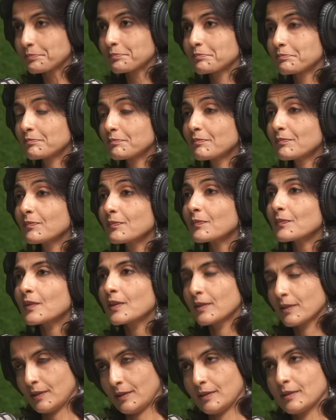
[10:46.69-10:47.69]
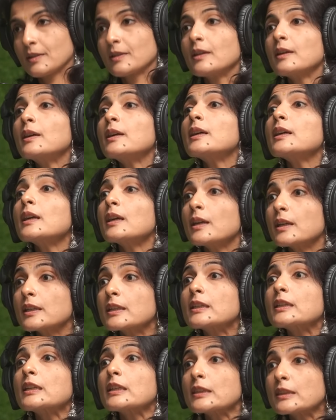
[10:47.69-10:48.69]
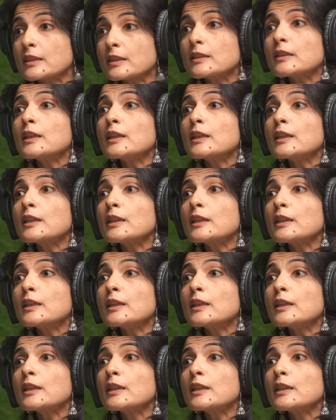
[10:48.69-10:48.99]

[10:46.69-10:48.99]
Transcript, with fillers: उसमें युद्ध में दोनों तरफ कितने से